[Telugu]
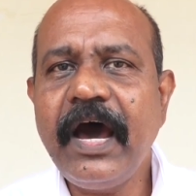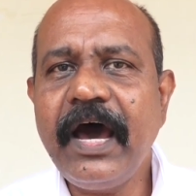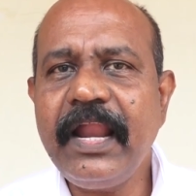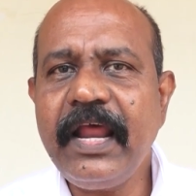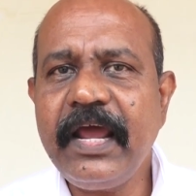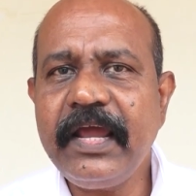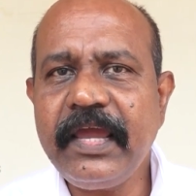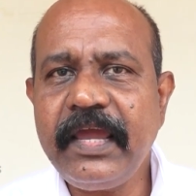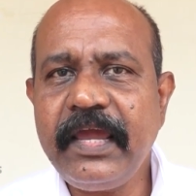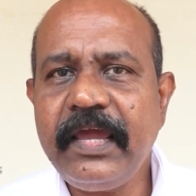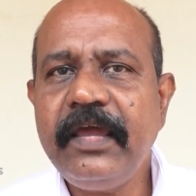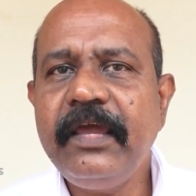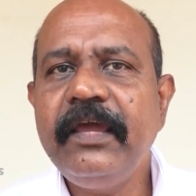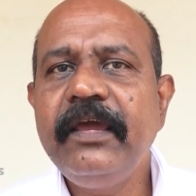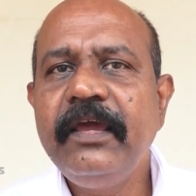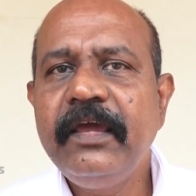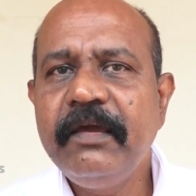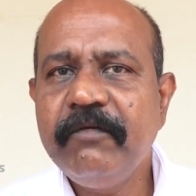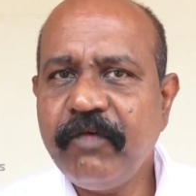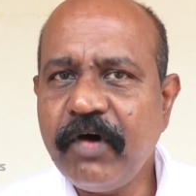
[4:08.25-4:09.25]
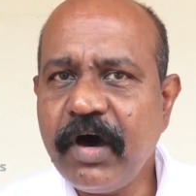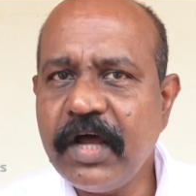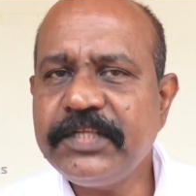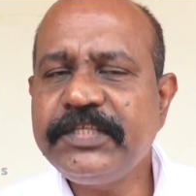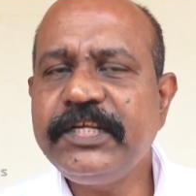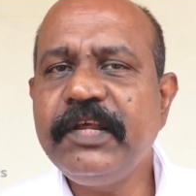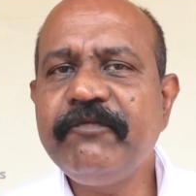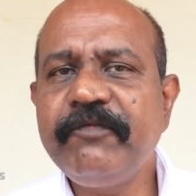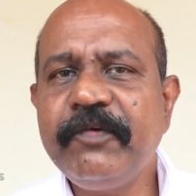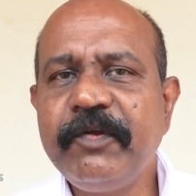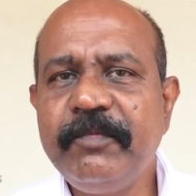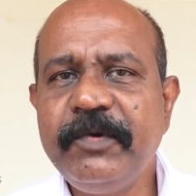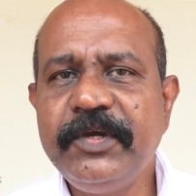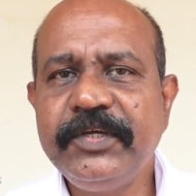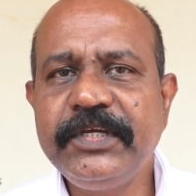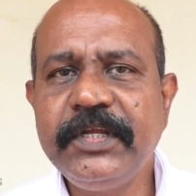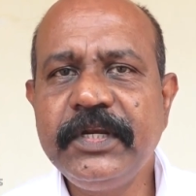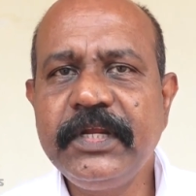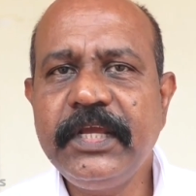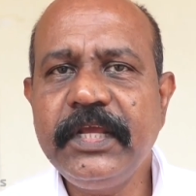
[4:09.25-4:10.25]
అలాగే ఫాల్స్
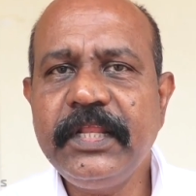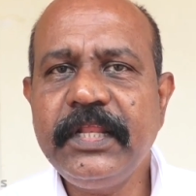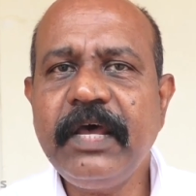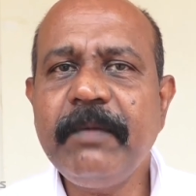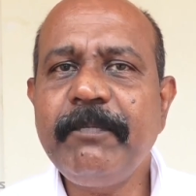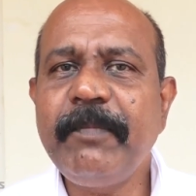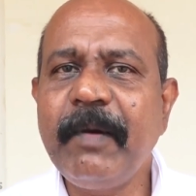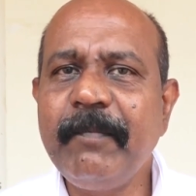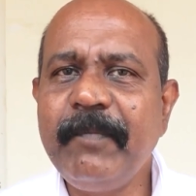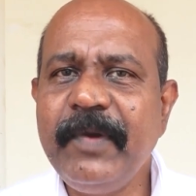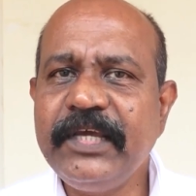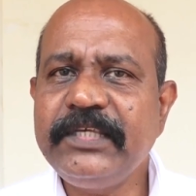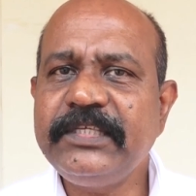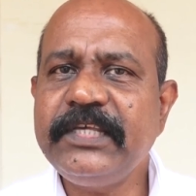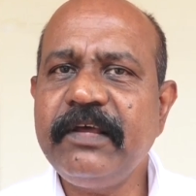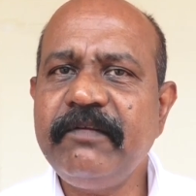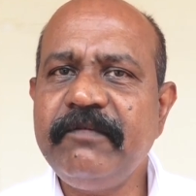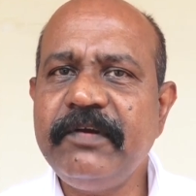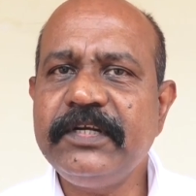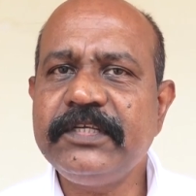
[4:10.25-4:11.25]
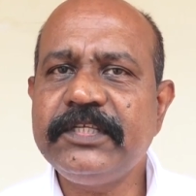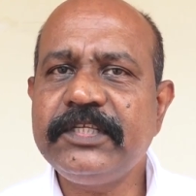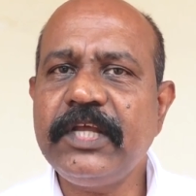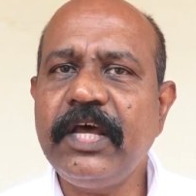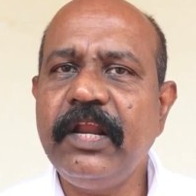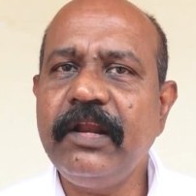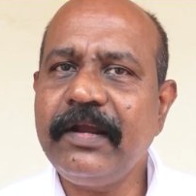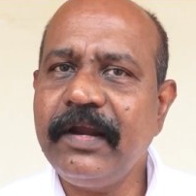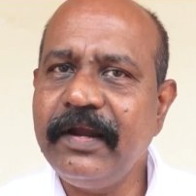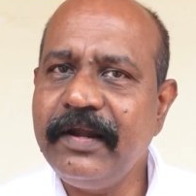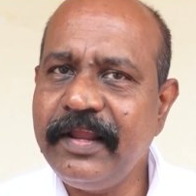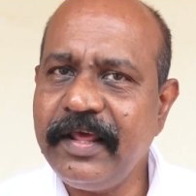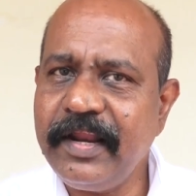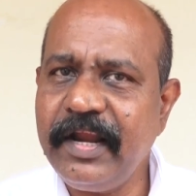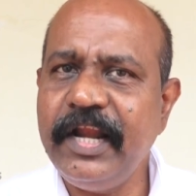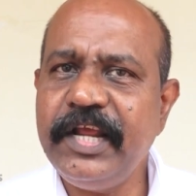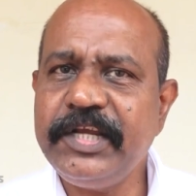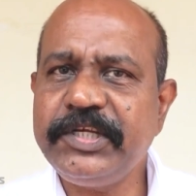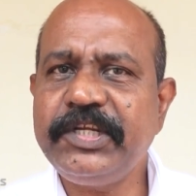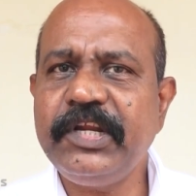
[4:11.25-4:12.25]
ఇన్ఫర్మేషన్ కింద పబ్లిక్ సర్వెంట్స్ తాలూకా
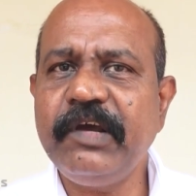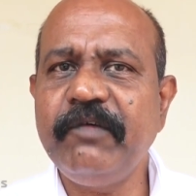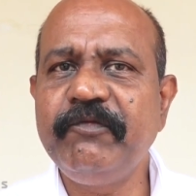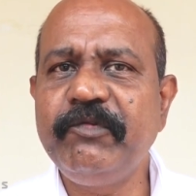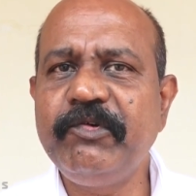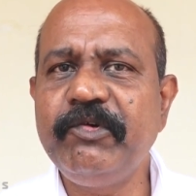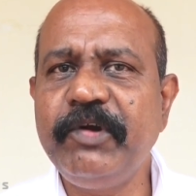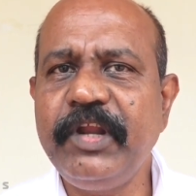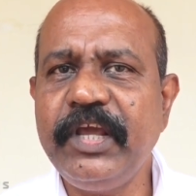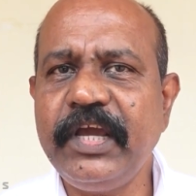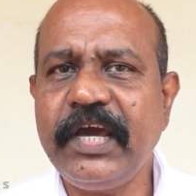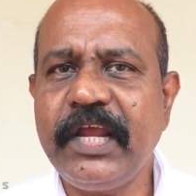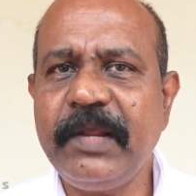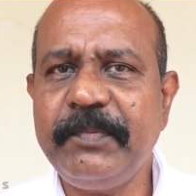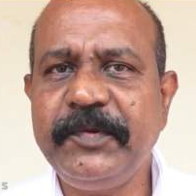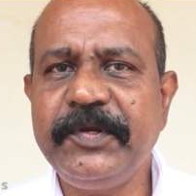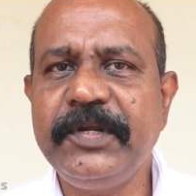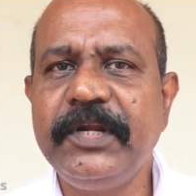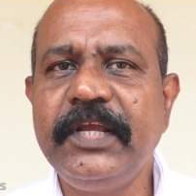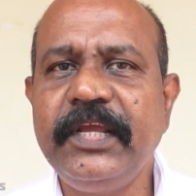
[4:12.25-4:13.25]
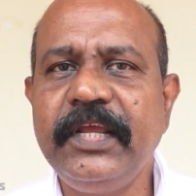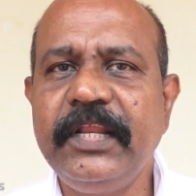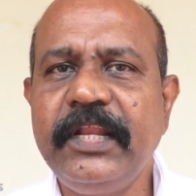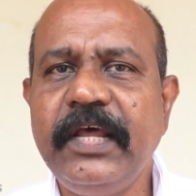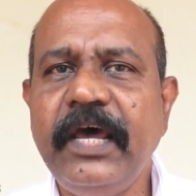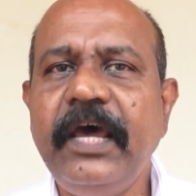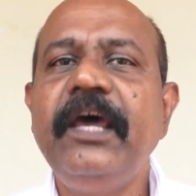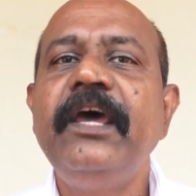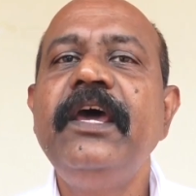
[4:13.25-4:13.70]
డెరిలేషన్ ఆఫ్ డ్యూటీ కరప్షన్ కింద